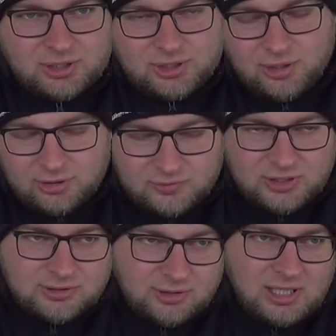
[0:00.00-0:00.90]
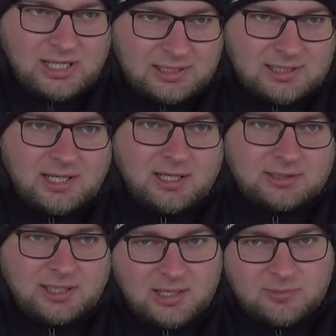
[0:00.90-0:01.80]
Jeśli on w sezonie lata,
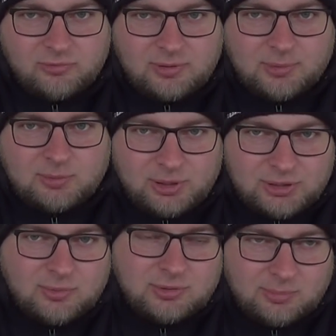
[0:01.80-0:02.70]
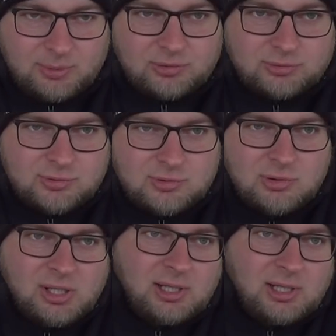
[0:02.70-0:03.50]
tak jak mówiłem, od poniedziałku do piątku,